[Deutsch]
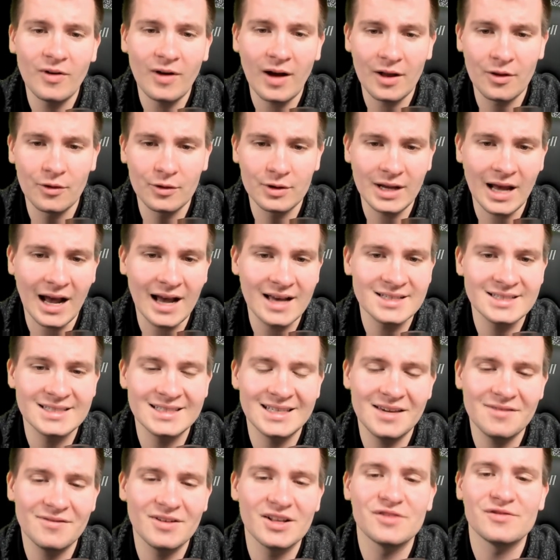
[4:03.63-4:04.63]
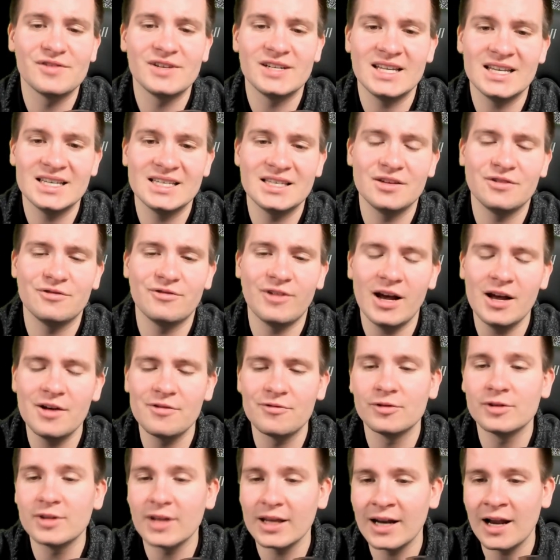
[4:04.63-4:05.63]
Also die heißen jeweils Fantastic
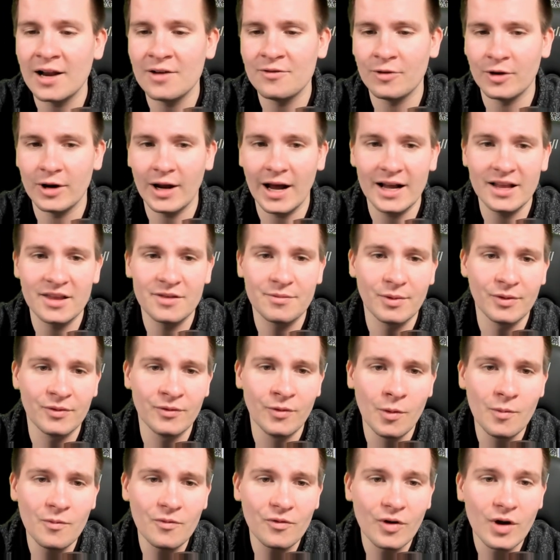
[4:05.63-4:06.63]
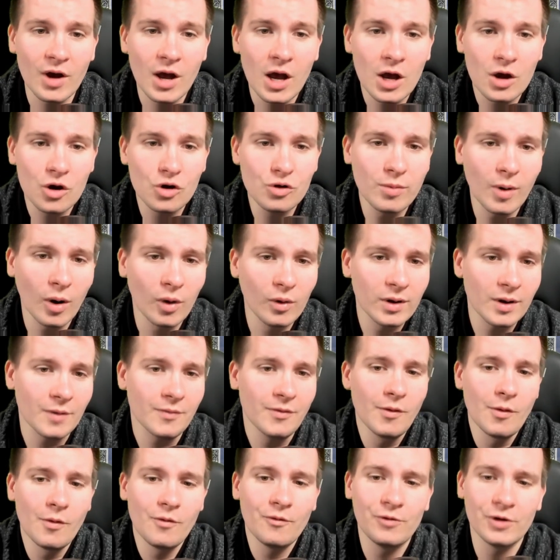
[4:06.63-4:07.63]
Five und dann halt von 1 bis 5. Über
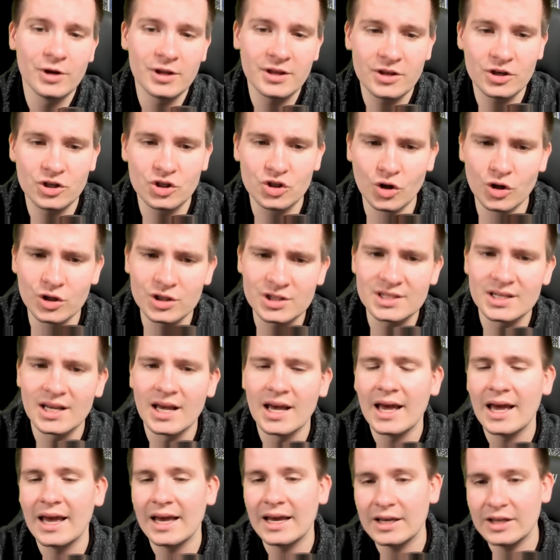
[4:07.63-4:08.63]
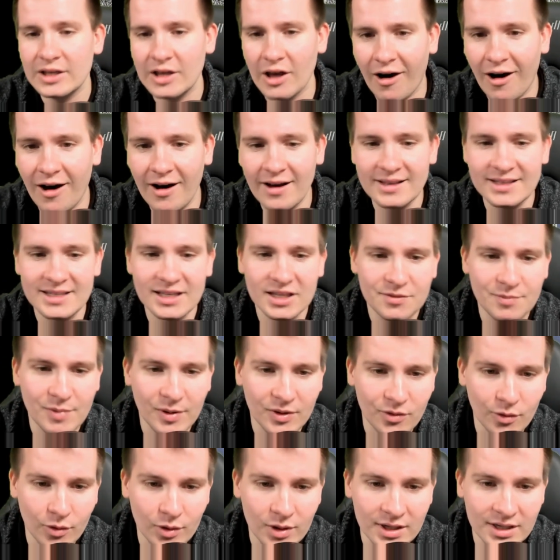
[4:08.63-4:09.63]
145 Schuss. Ja, ist jetzt
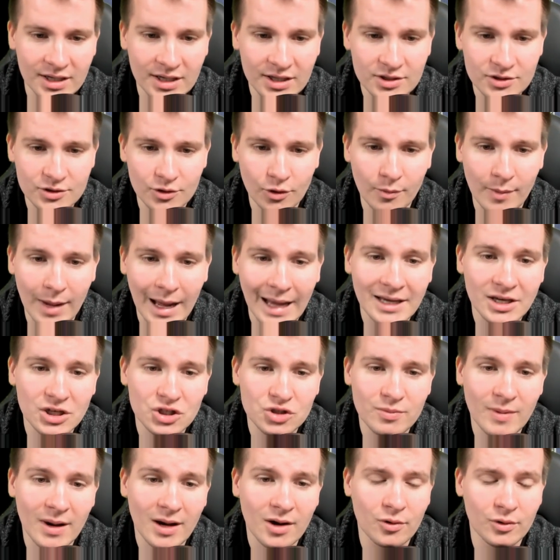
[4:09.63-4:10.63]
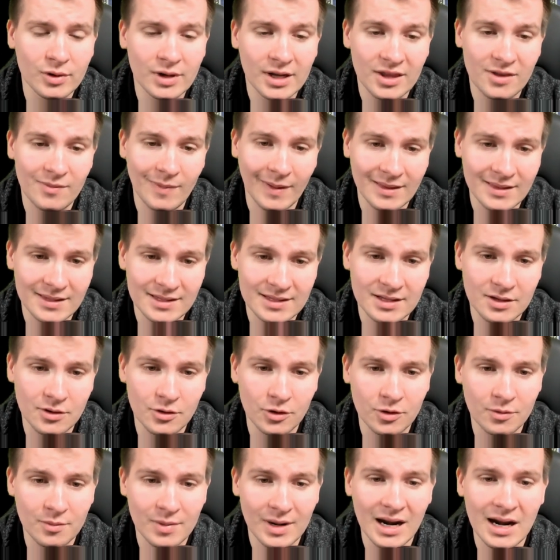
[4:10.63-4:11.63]
persönlich nicht so mein Geschmack. 120
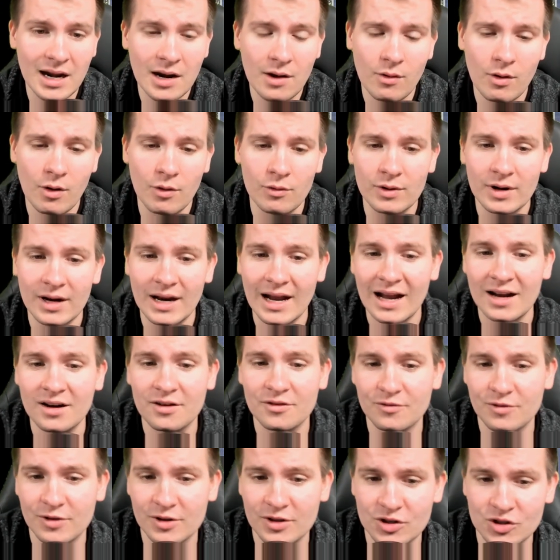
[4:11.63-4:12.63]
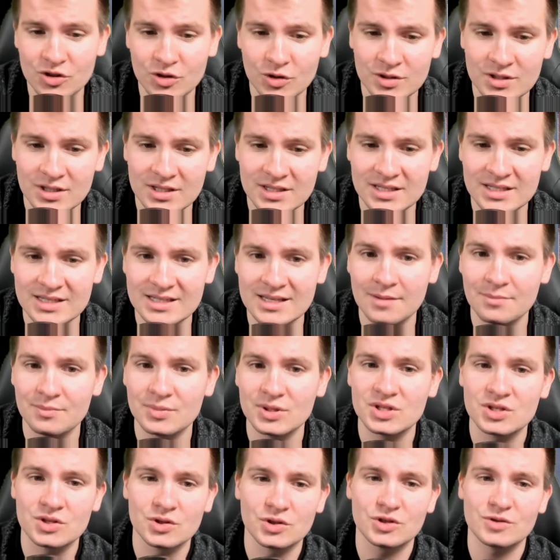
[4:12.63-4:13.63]
Sekunden Brenndauer, 148 Schuss, insgesamt
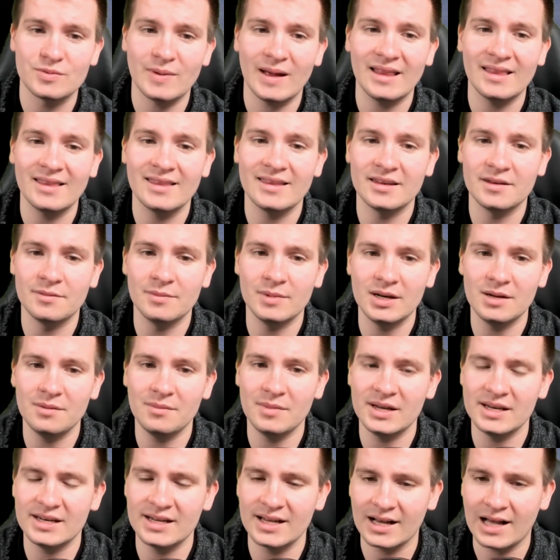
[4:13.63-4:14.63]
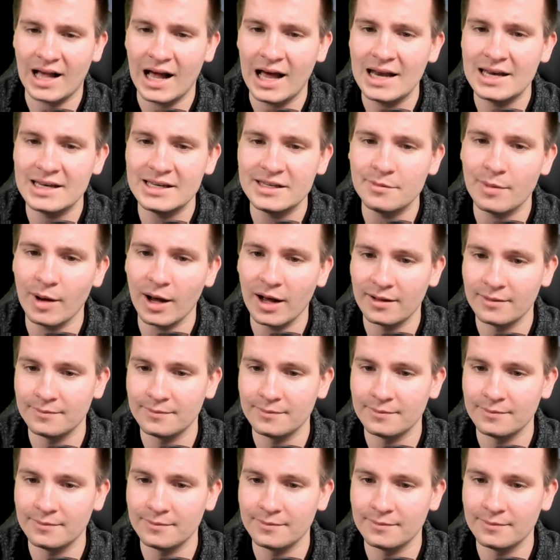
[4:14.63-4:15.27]
bis zu 20 mm Kaliber.